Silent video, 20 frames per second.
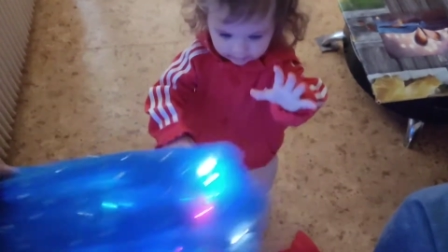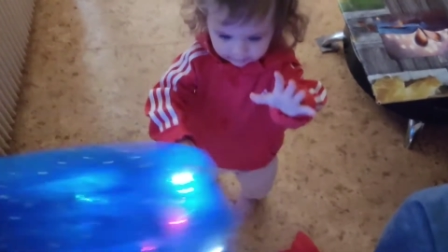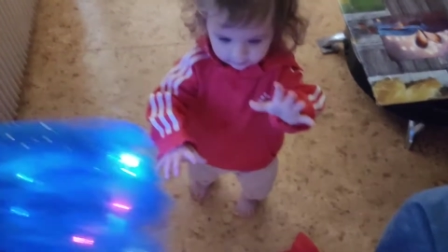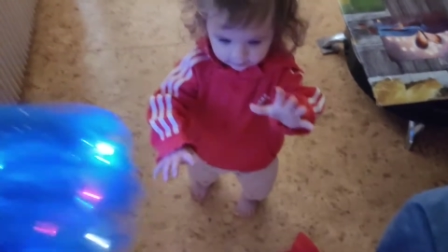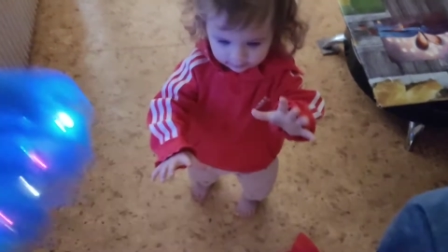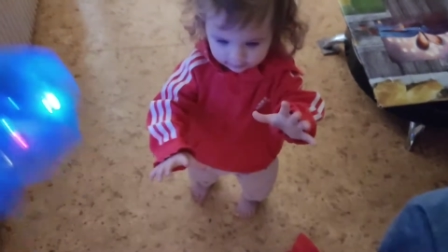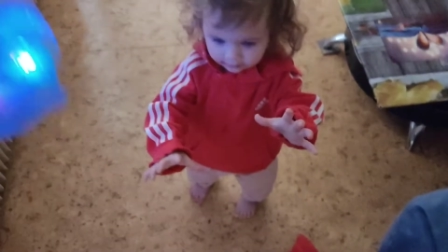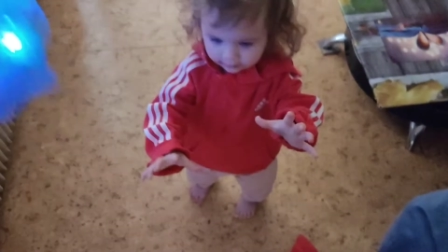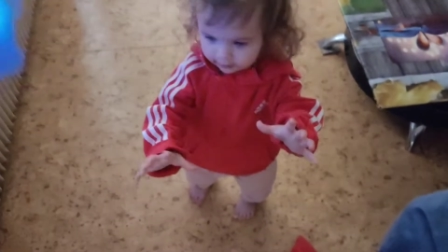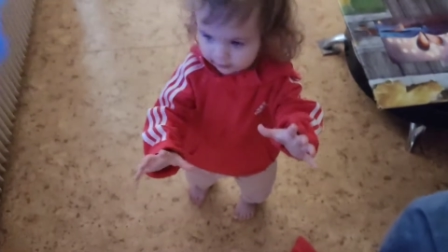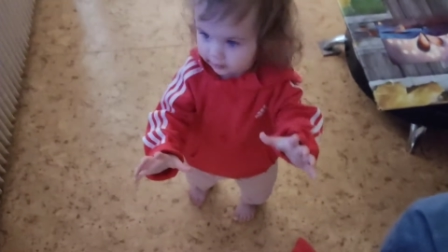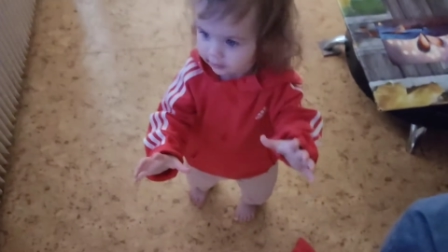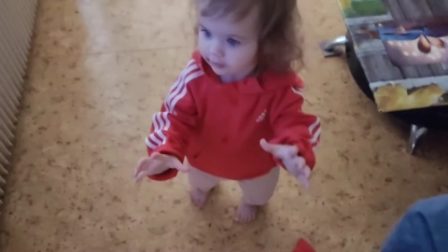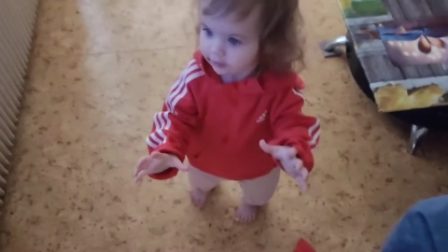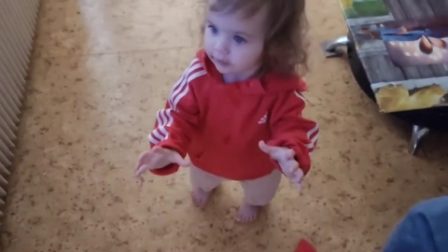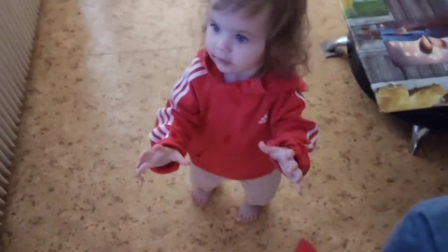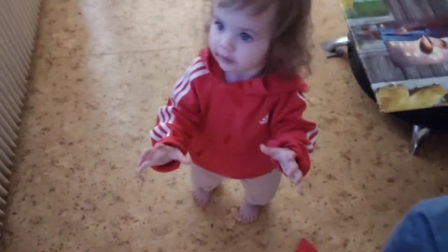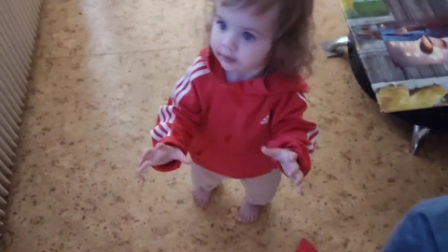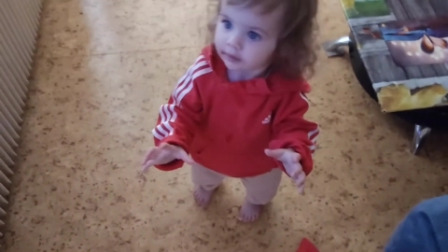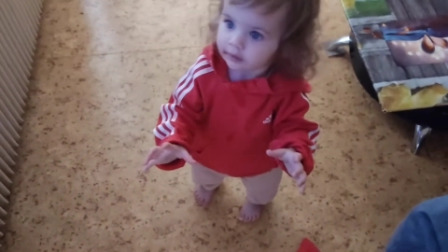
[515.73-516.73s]
Non, ouais, mais
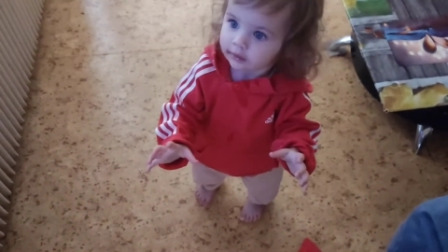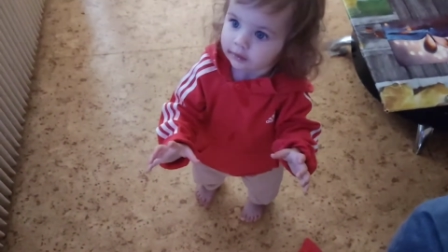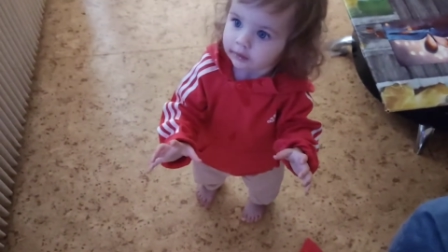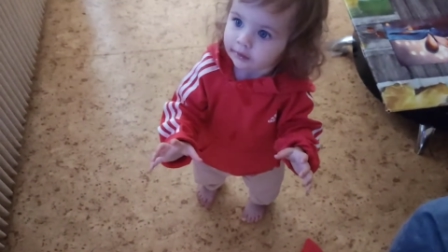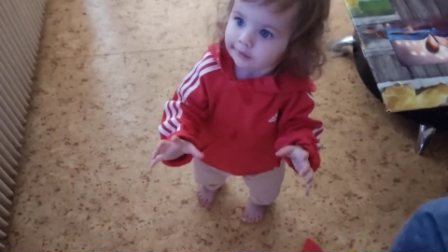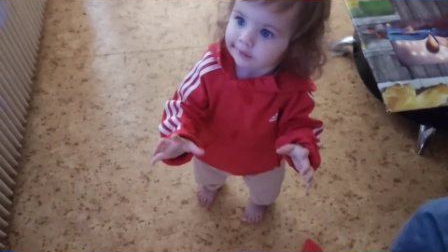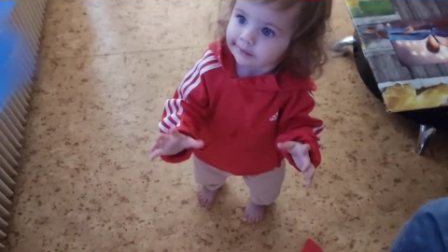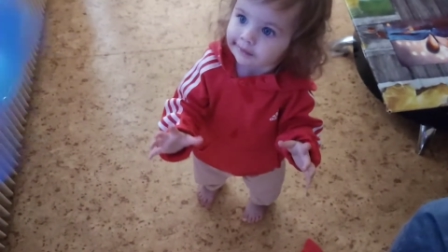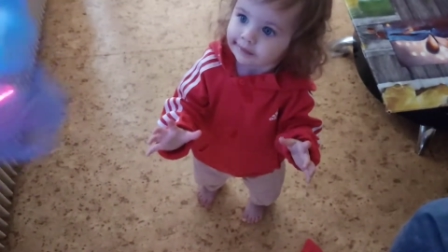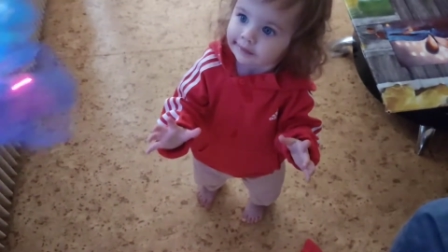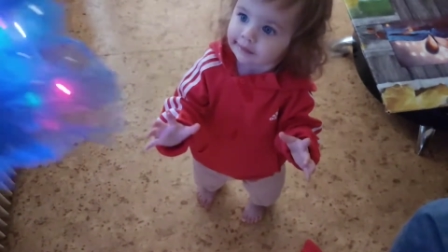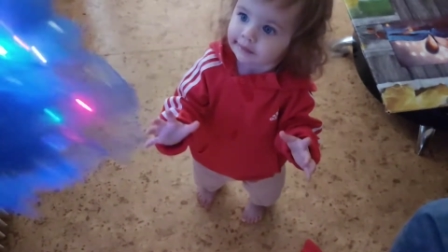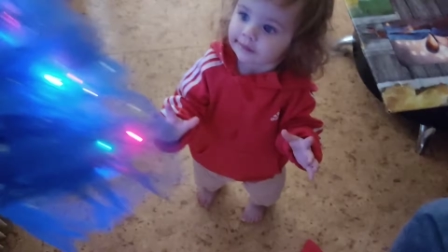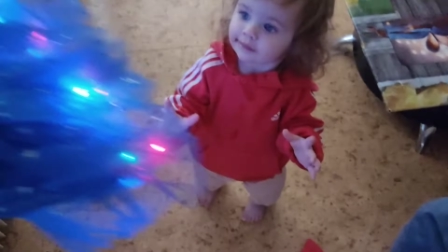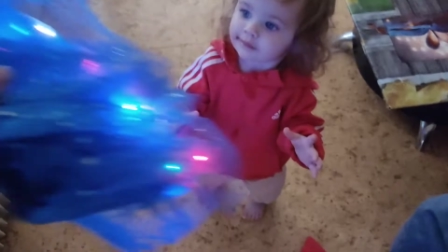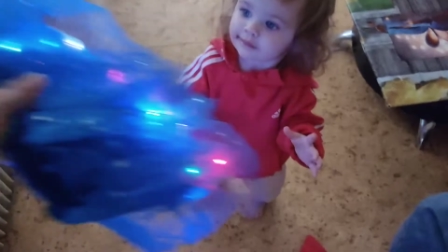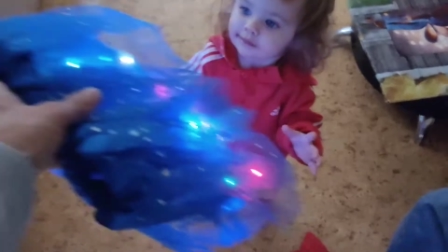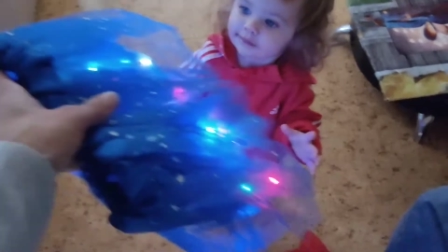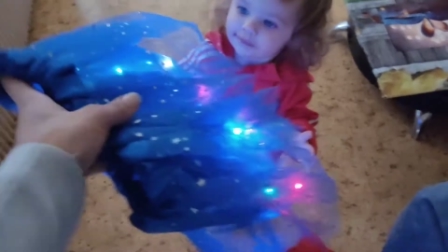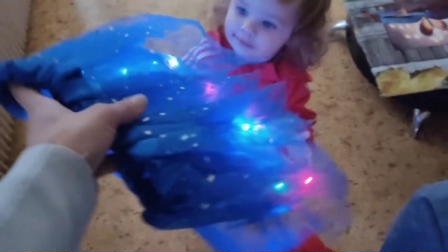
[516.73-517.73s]
commence pas à me démonter la robe,
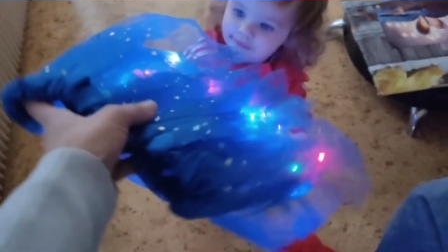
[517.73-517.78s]
toi.